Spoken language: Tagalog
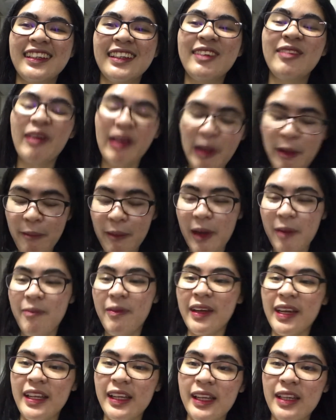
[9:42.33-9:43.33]
Mag-abang
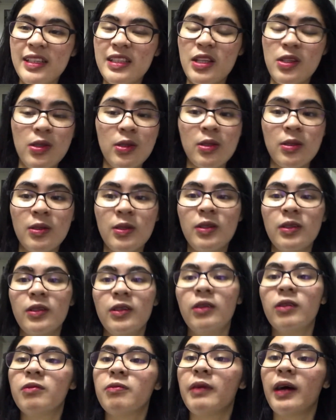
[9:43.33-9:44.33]
pa rin kayo sa susunod
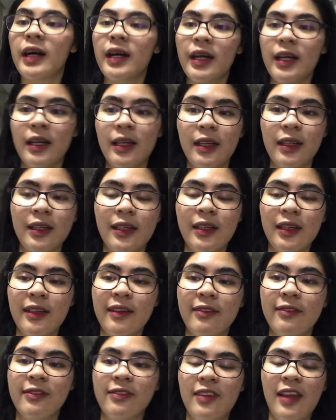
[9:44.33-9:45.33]
kong mga
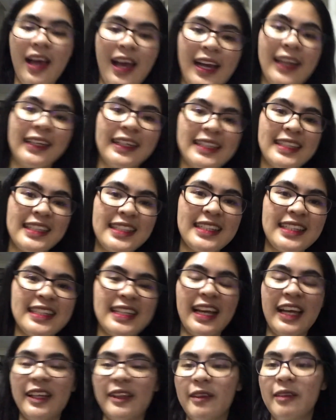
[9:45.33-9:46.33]
vlogs
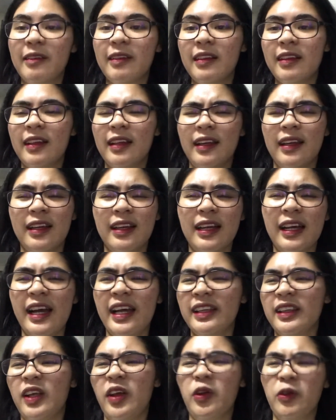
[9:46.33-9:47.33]
at uh,
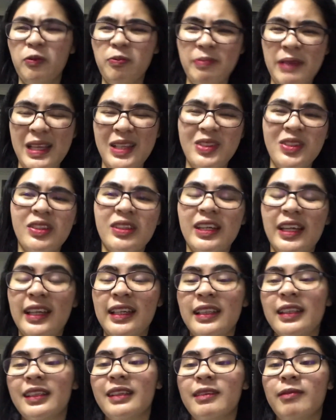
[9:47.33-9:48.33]
kahit anong video
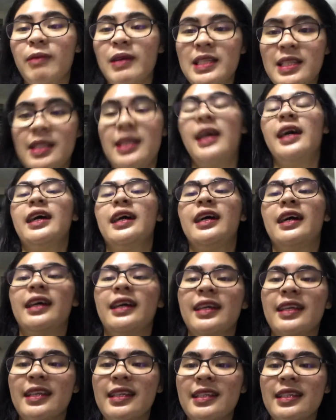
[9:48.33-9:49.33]
yan. Basta,
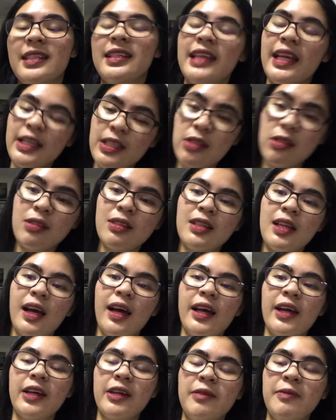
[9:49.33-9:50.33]
stay tuned lang
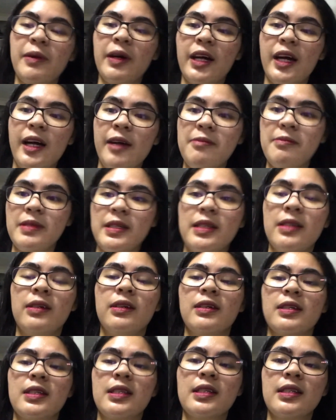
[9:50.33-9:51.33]
kayo, mga
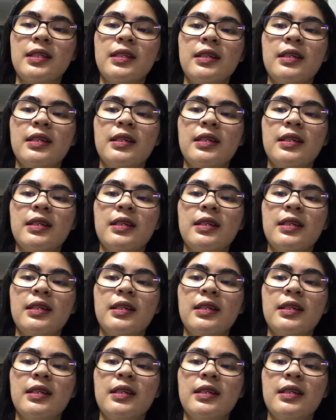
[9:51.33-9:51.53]
amigos.